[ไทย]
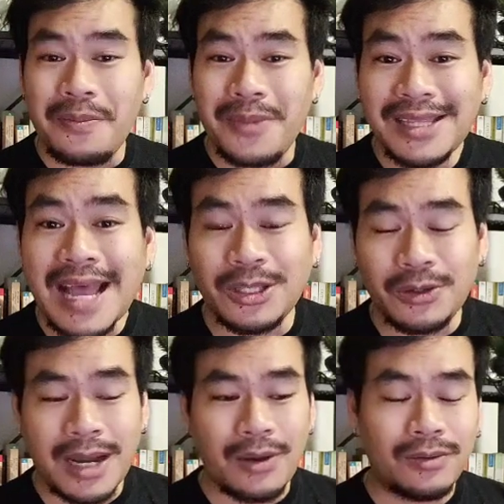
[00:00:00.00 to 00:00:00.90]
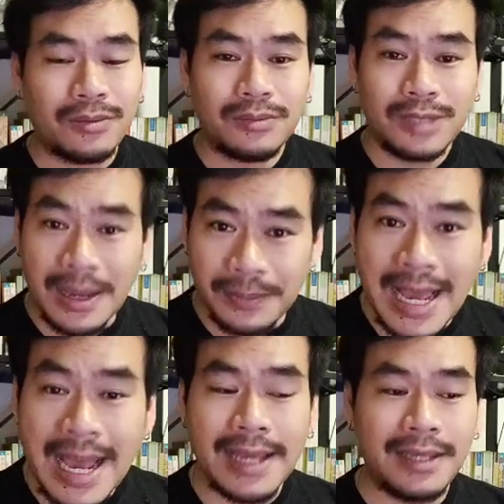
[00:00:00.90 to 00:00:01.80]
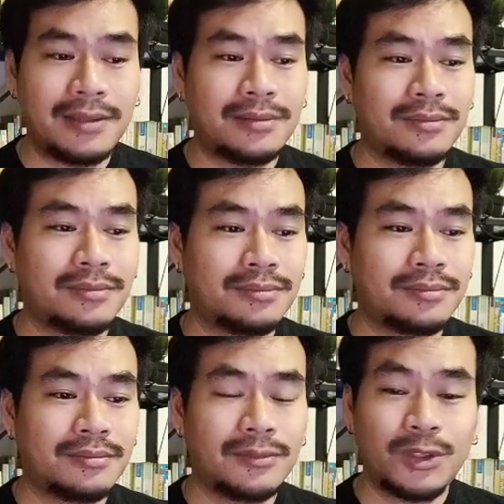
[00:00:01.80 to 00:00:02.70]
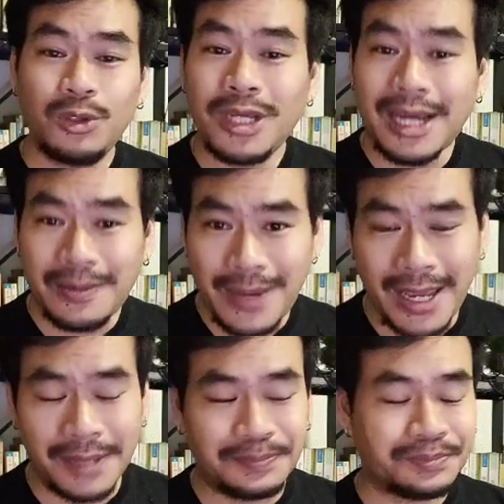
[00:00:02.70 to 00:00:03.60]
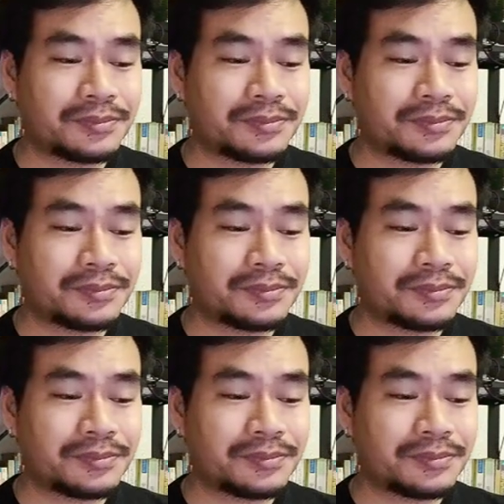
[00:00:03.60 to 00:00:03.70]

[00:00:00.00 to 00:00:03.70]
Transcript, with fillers: ความเมตตาต่อเราทำได้ ด้วยการแผ่